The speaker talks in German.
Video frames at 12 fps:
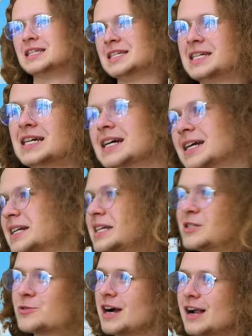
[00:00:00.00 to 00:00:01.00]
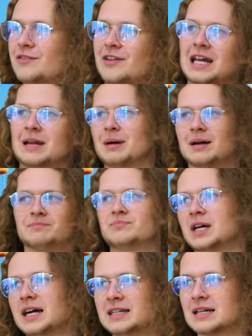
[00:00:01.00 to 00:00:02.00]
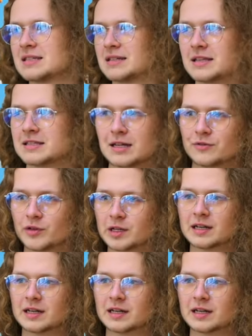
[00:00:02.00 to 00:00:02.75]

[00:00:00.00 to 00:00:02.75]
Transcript: sich nicht so geil fahren, aber I guess ganz nett für